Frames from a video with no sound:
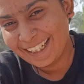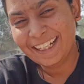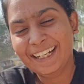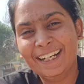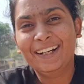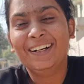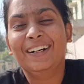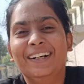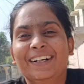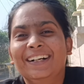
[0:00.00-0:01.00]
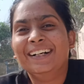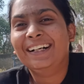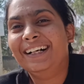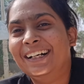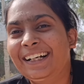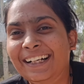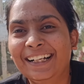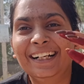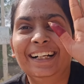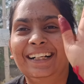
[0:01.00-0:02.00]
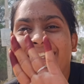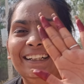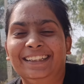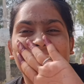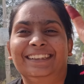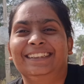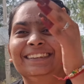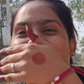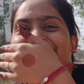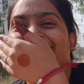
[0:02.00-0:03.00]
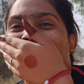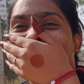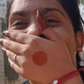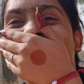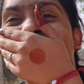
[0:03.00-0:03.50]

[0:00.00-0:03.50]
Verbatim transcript: हमारी दुर्गा माता दुर्गा माता से आए और ये